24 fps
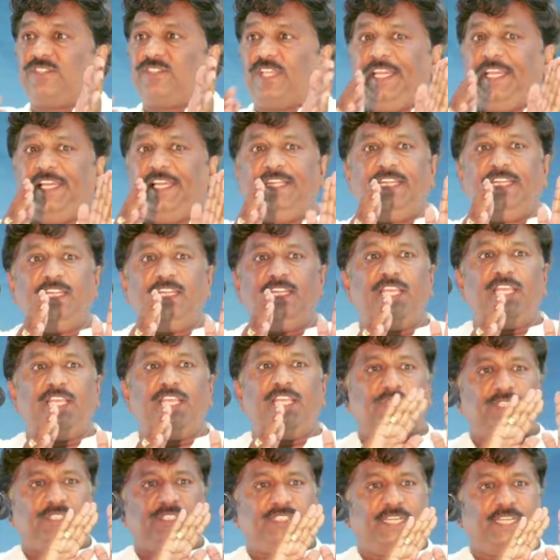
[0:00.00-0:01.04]
சைடிலே
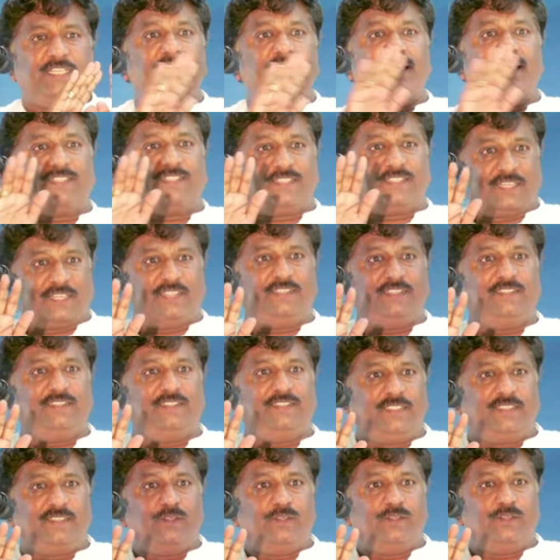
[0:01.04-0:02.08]
ஒரு ஜன்னலை
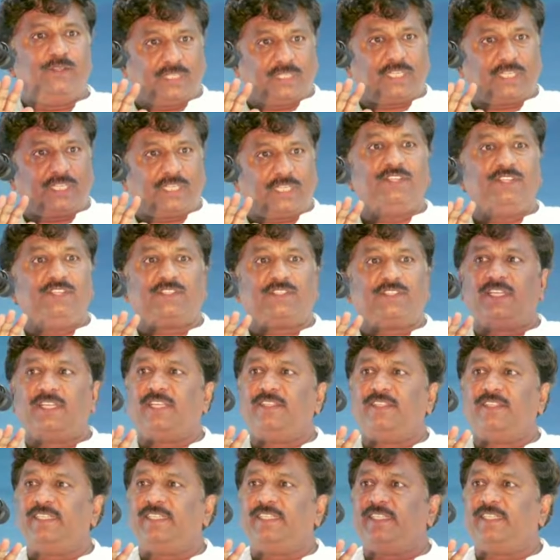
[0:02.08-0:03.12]
திறந்து ஒரு கதவை
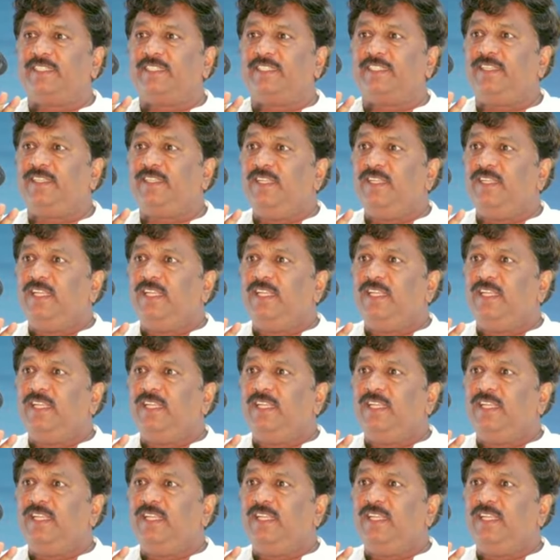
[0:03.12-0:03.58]
திறந்துக்கிட்டு